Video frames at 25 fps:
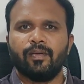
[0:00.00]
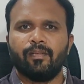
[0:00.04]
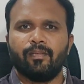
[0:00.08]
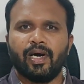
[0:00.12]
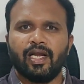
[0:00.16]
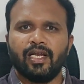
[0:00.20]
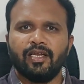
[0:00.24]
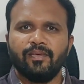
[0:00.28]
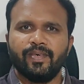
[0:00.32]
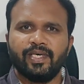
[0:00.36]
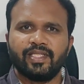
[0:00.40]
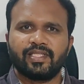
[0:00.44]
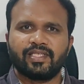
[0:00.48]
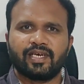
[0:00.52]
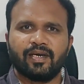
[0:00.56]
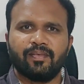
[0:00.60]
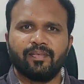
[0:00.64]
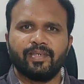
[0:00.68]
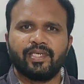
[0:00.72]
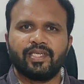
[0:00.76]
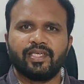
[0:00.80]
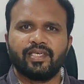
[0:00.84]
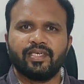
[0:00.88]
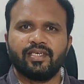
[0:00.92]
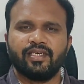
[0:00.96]
మలిమత్
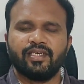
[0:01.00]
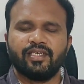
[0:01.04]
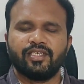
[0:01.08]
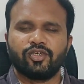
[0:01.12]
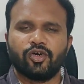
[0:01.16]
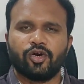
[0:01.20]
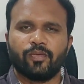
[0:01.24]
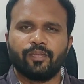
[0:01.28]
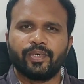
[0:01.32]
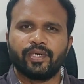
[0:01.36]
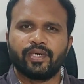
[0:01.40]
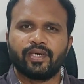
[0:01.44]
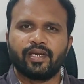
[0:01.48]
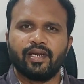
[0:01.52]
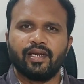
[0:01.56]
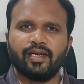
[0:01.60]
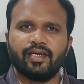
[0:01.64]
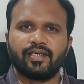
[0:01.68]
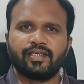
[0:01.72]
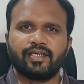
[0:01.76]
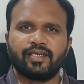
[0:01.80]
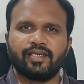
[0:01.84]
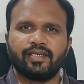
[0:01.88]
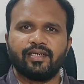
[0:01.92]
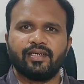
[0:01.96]
కమిటీ ఈ టాపిక్
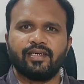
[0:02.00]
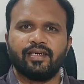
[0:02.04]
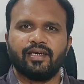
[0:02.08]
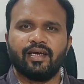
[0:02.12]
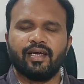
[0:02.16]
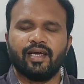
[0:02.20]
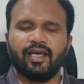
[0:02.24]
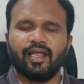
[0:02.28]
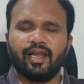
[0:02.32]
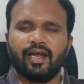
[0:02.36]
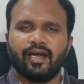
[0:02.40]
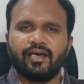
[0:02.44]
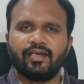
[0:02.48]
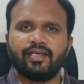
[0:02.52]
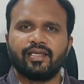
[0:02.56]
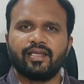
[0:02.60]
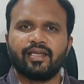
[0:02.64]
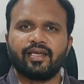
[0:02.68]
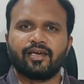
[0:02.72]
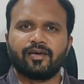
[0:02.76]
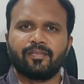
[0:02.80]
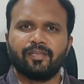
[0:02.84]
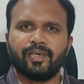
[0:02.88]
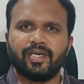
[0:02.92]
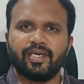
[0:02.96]
రిలేటెడ్ ఎలాంటి
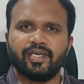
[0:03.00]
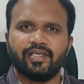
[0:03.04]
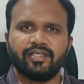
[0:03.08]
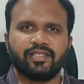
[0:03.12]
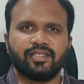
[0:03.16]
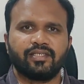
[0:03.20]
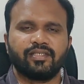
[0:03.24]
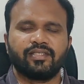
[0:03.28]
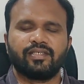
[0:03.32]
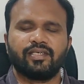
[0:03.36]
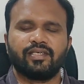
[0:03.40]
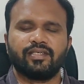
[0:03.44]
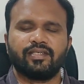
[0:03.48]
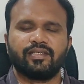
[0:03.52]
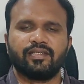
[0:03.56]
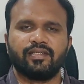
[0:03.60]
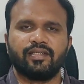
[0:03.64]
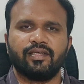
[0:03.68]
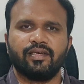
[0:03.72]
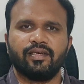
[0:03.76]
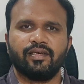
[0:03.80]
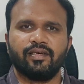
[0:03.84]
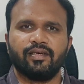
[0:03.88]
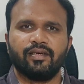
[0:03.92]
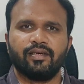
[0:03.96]
రికమెండేషన్స్ చేసింది